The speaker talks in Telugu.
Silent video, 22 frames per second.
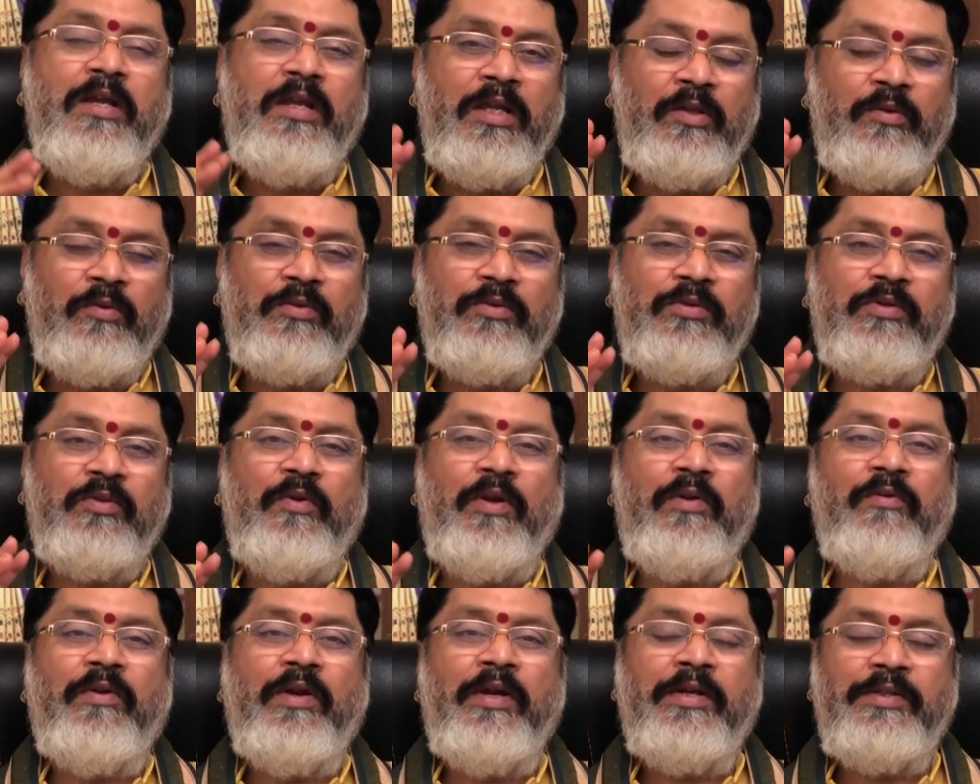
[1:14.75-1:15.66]
ఇది కొంచెం
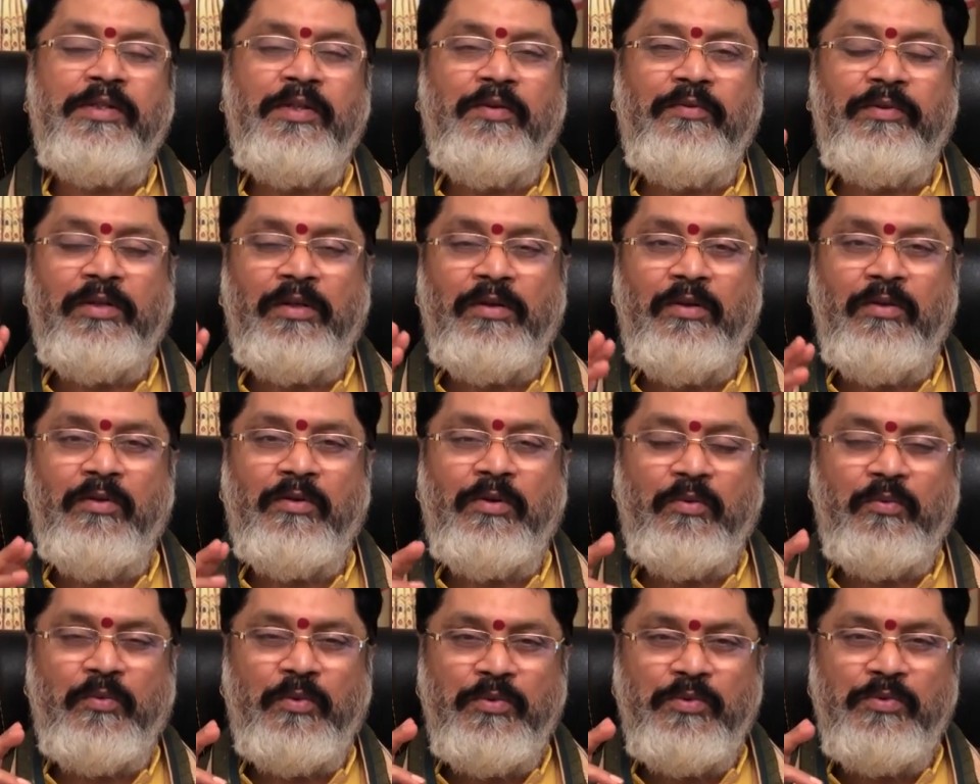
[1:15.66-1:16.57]
వైవాహిక జీవితంలో
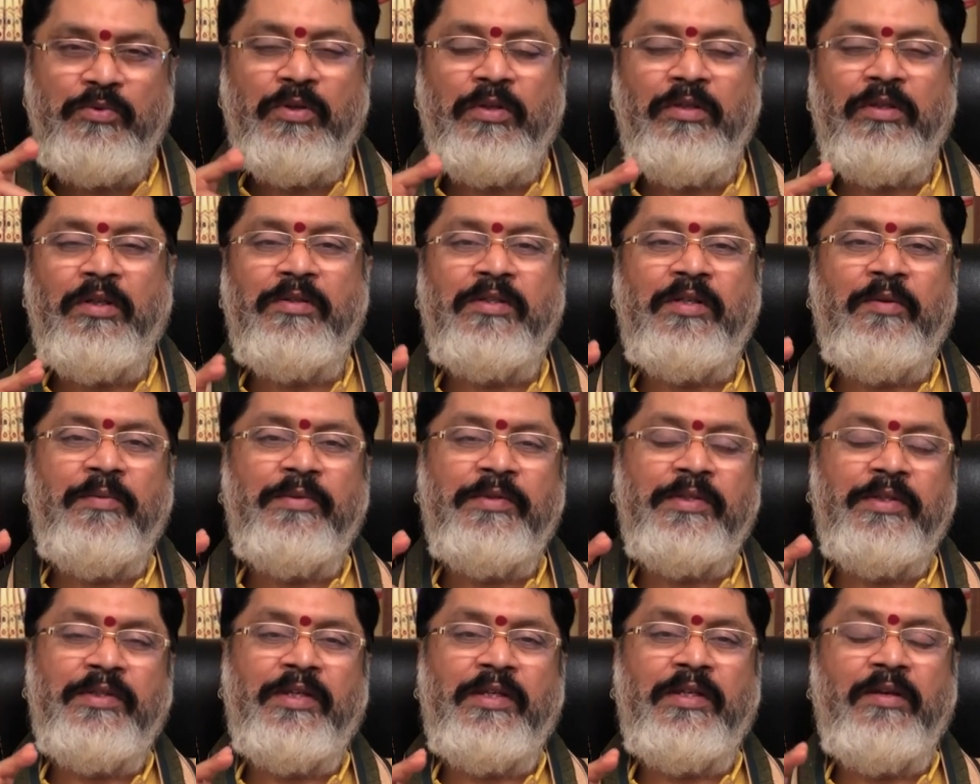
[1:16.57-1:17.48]
కూడా కొంచెం
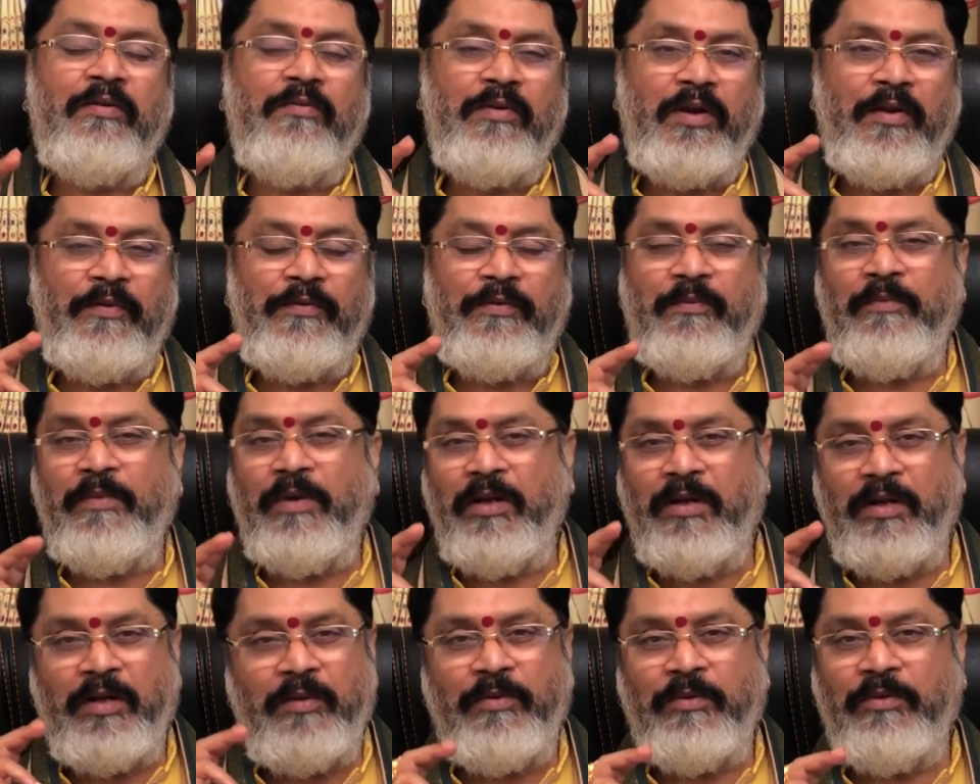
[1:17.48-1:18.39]
డిస్టర్బెన్సెస్ అయ్యే అవకాశం
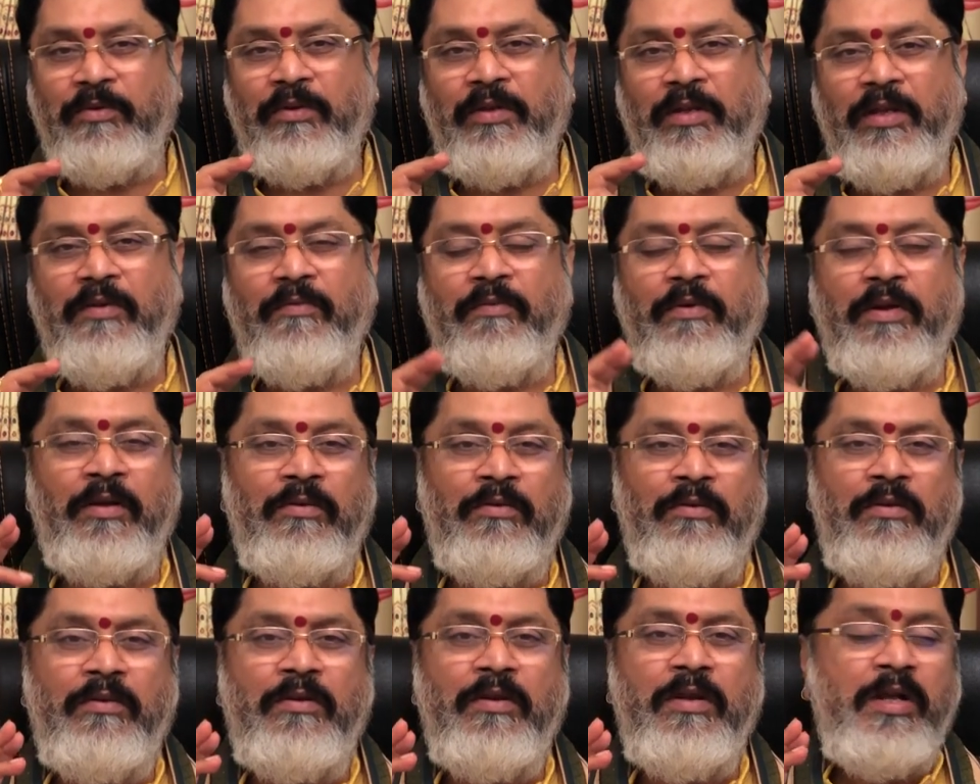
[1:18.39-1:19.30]
బాగా కనబడుతుంది ఈ
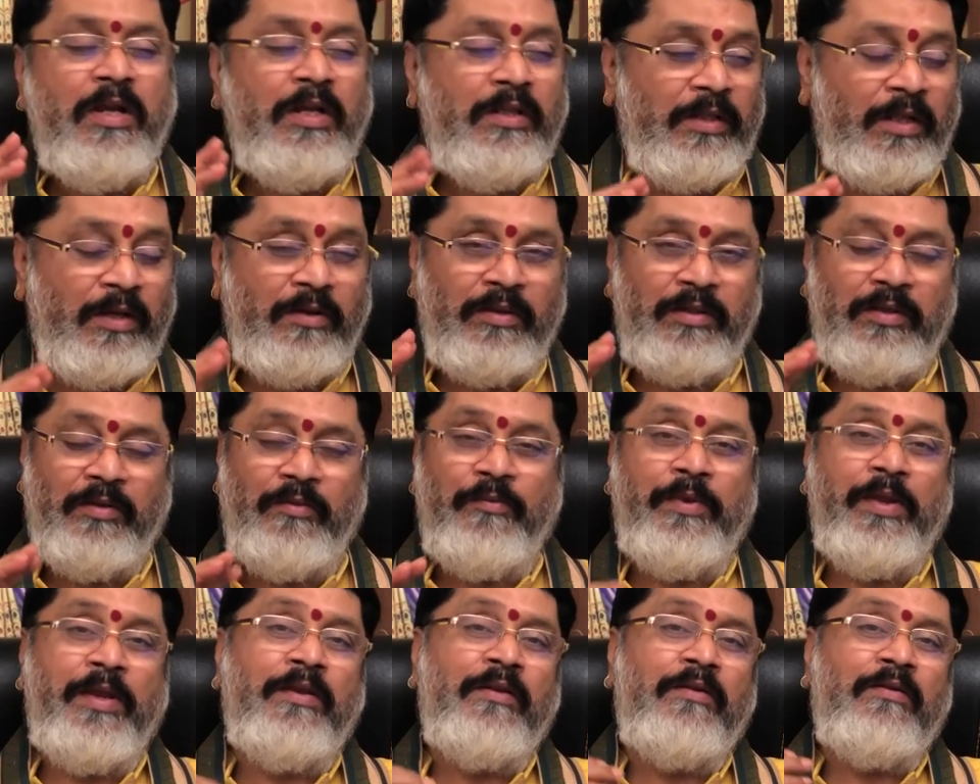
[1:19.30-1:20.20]
వారంలో తర్వాత
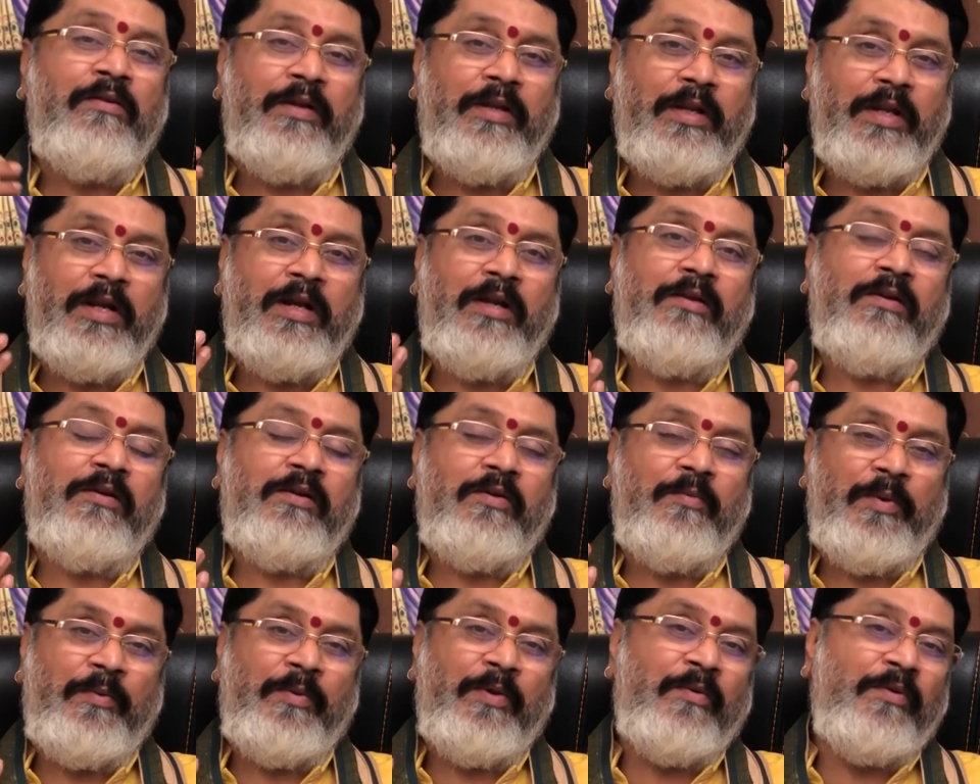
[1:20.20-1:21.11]
వ్యయంలో గ్రహణం యొక్క
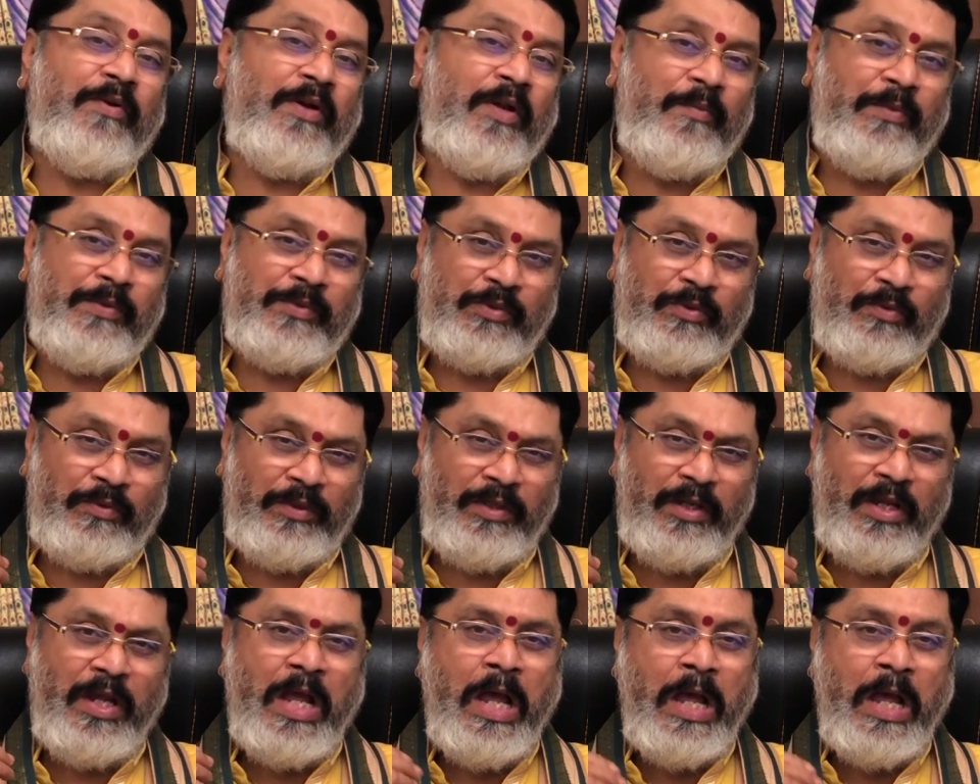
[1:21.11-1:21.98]
ప్రభావం కనిపిస్తుంది